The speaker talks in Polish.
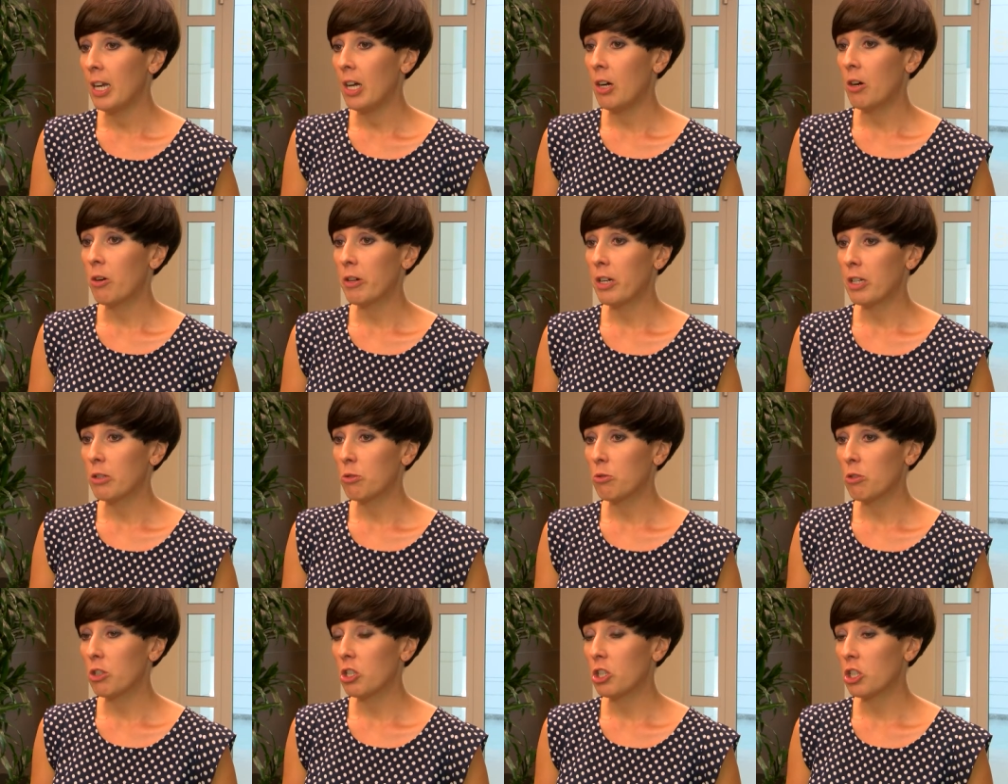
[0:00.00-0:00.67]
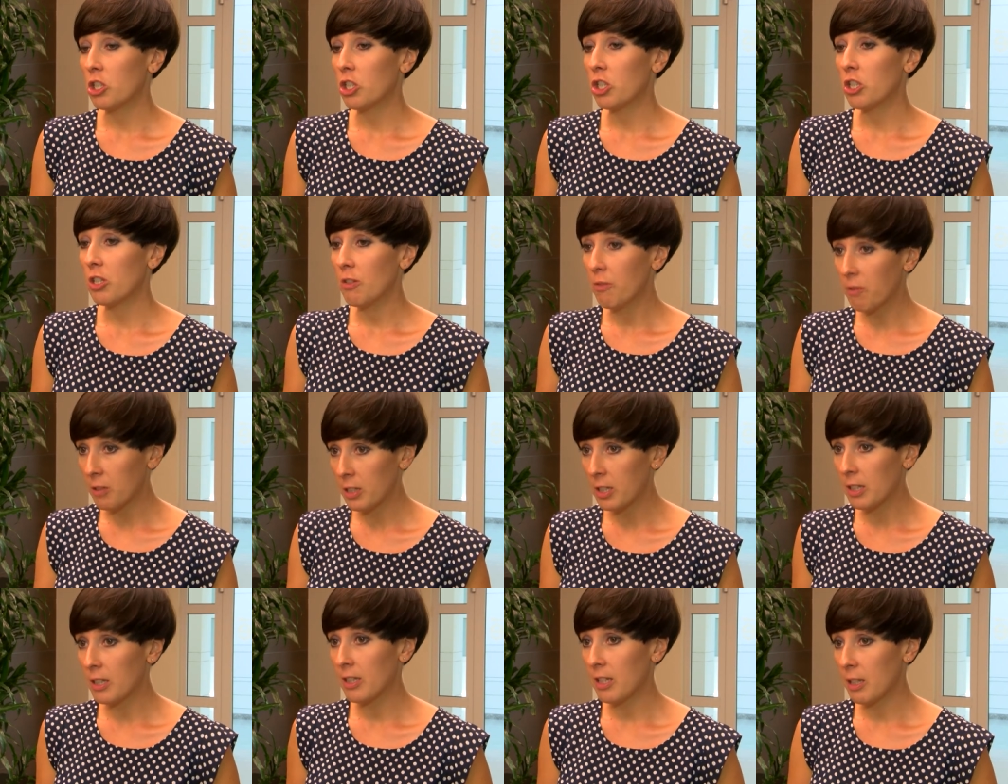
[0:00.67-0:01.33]
Okazuje się, że
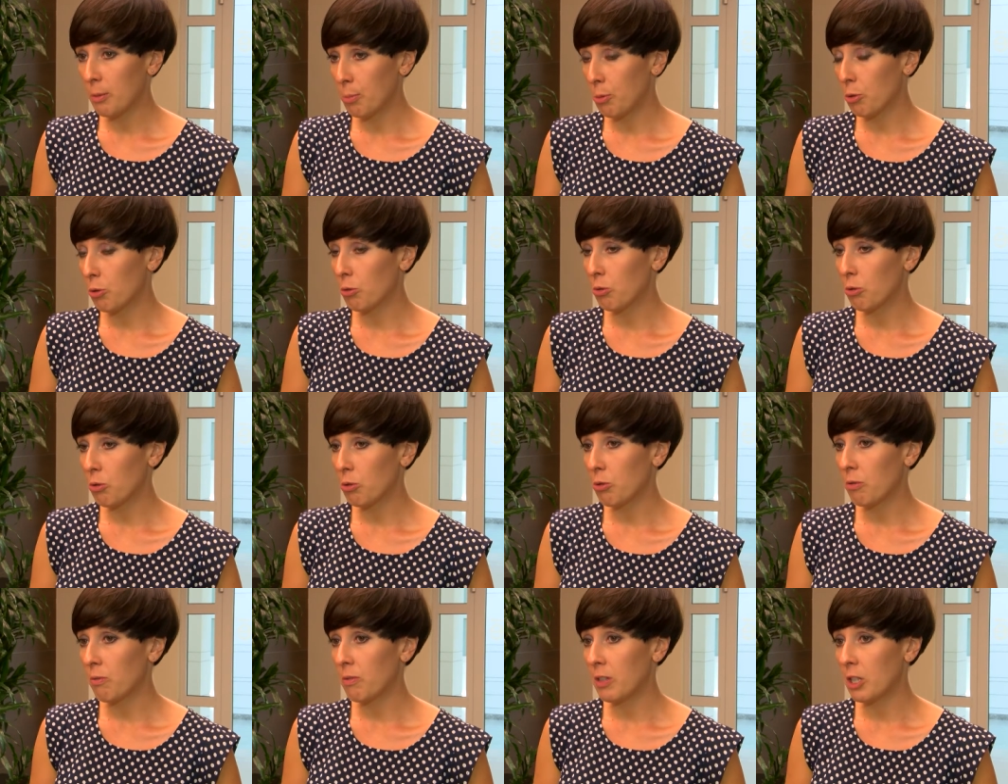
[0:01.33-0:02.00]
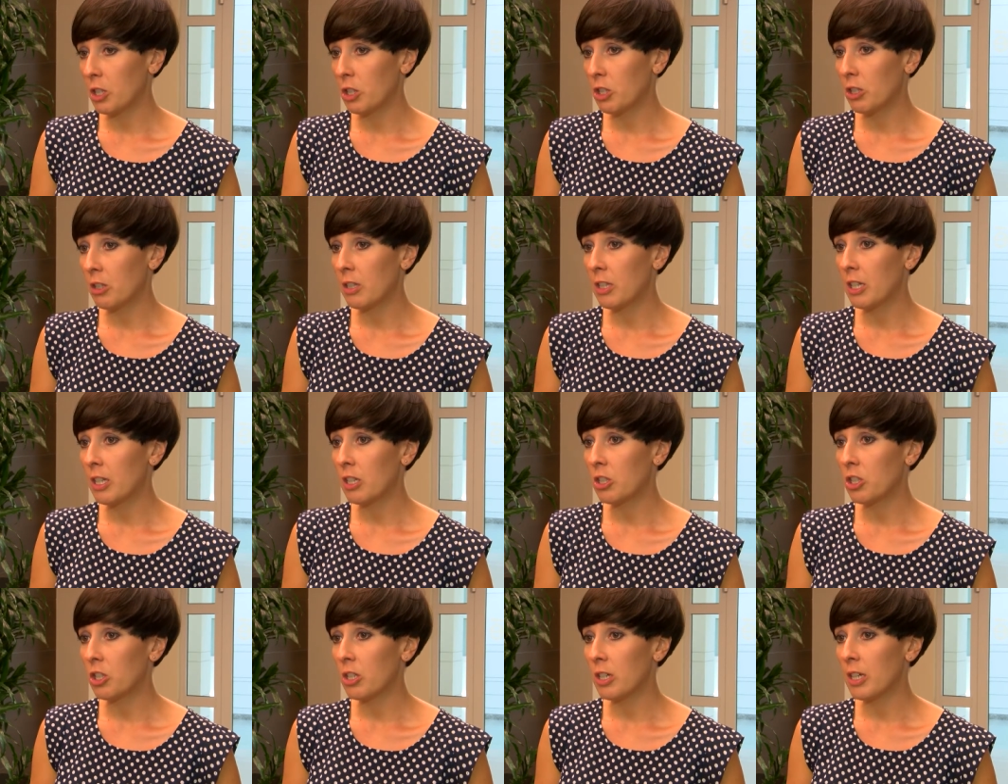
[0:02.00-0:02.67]
deficyt tych produktów w naszych
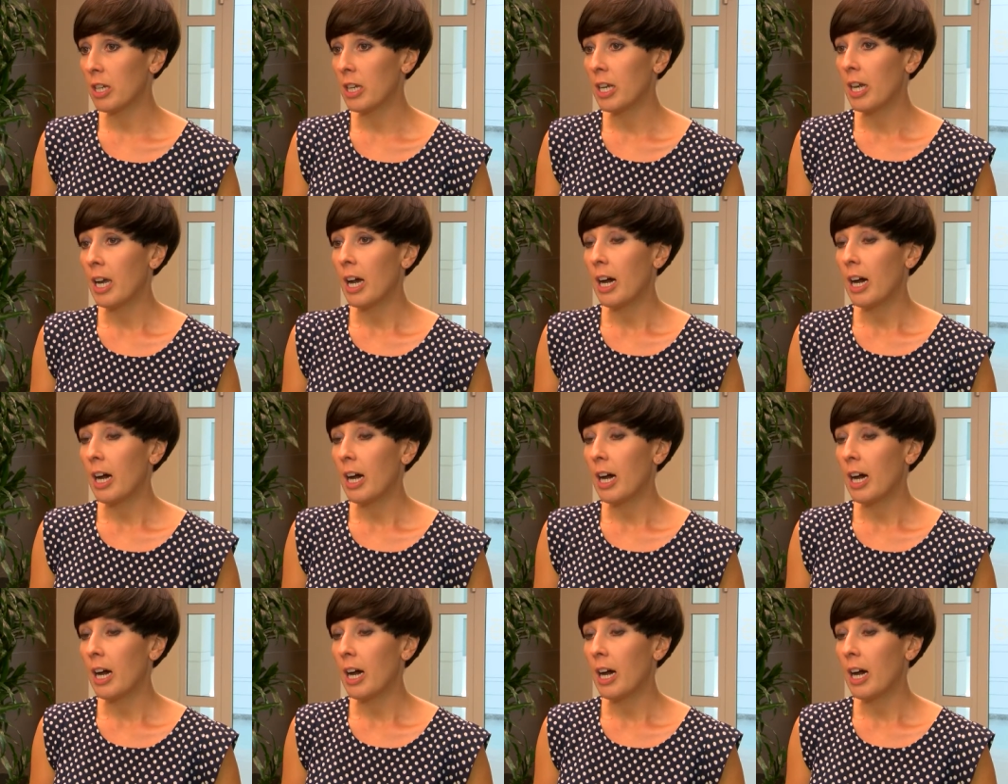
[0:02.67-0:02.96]
diecie